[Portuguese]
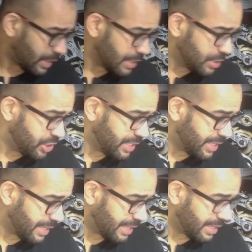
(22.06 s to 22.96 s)

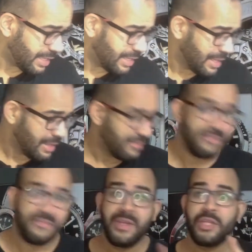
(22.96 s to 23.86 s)
dia
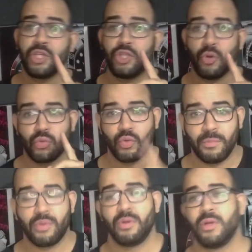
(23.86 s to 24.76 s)
20 de
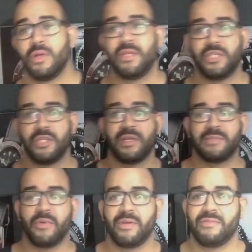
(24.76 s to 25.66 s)
outubro de
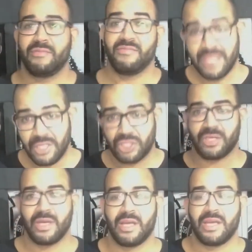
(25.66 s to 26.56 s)

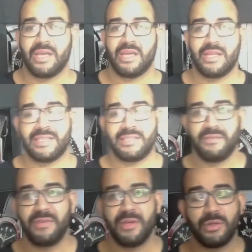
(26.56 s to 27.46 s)
2020. E nesse
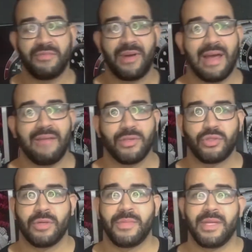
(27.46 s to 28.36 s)
vídeo eu falava
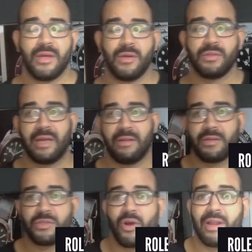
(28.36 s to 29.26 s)
sobre os
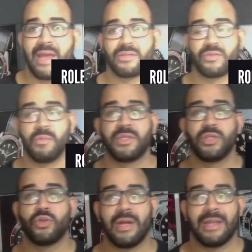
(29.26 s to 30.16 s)
relógios Rolex, como que
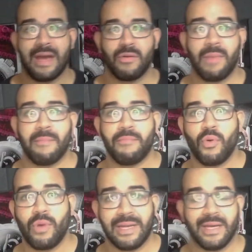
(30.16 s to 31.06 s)
se tornaram uma
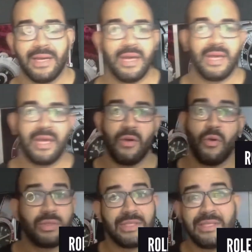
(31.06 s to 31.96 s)
bolha
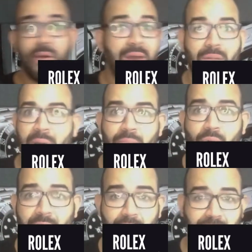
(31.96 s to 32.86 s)
ou se não era uma
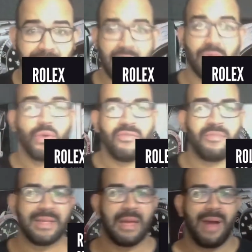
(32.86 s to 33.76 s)
bolha, ou se era um novo
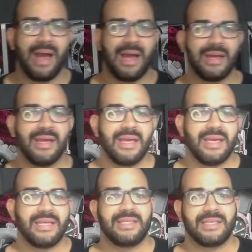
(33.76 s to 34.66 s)
patamar,
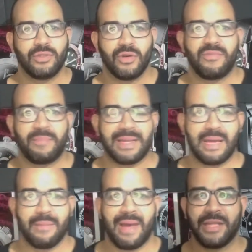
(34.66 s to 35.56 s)
e se esse novo
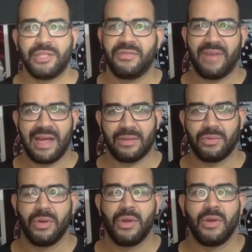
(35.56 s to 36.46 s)
patamar de
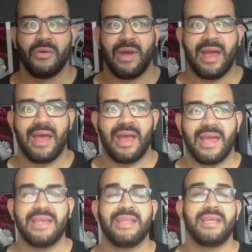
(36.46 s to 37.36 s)
fato
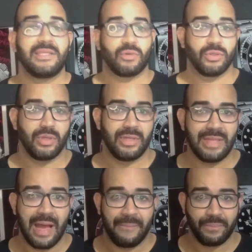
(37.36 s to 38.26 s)
é, iria se
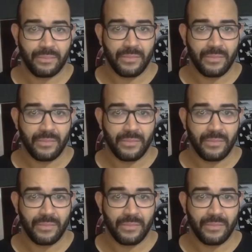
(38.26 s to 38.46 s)
consolidar.